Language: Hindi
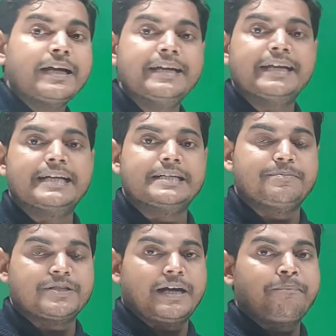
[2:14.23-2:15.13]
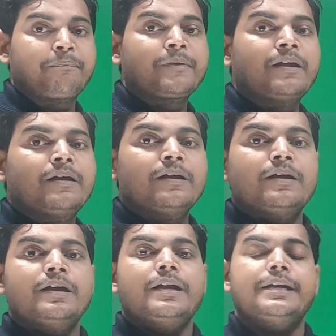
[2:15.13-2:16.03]
है निगेटिव
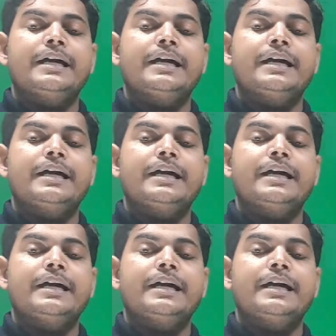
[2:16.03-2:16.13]
चार्ज